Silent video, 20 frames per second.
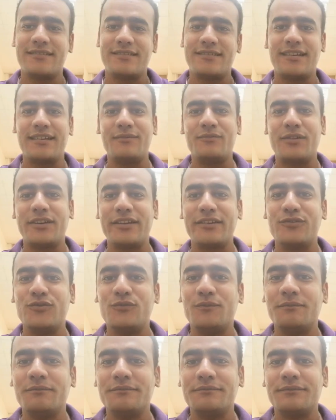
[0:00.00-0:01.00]
السلام
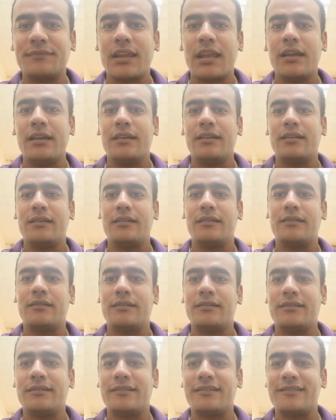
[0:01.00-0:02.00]
عليكم
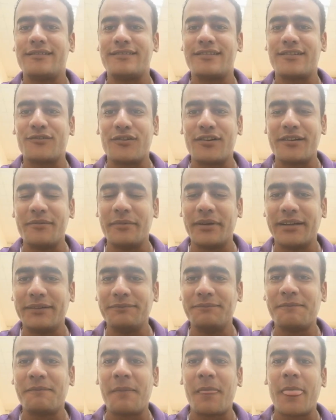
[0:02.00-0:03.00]
آه، ازيكم آه، يا
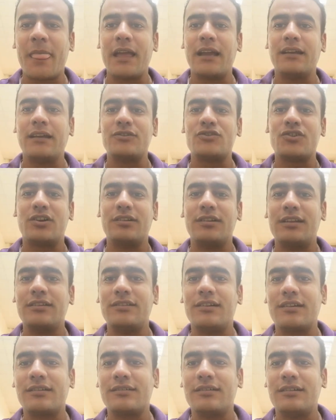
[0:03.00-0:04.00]
جماعه ان شاء الله
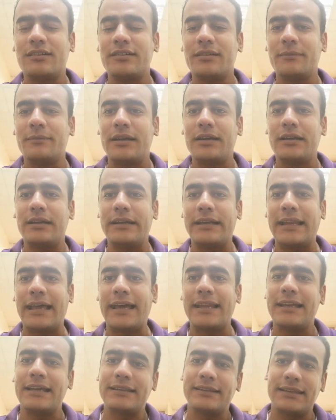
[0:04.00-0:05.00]
النهارده هتبقى
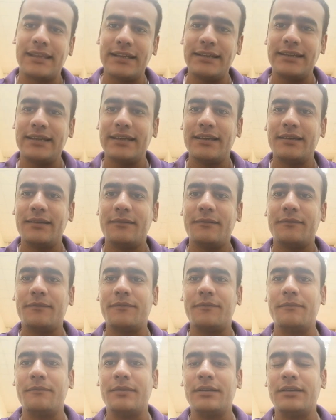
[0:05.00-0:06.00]
الحلقه الثانيه
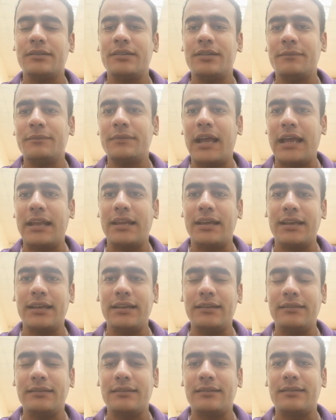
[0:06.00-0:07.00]
من ضمن
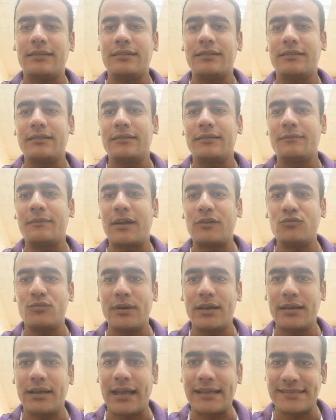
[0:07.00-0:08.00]
حلقات آه،
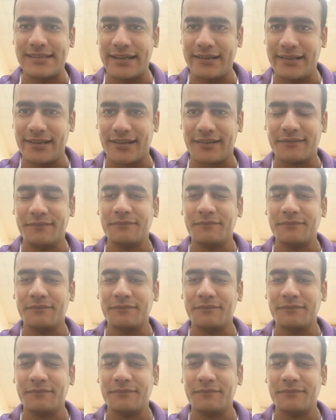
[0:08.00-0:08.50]
معلومه على السريع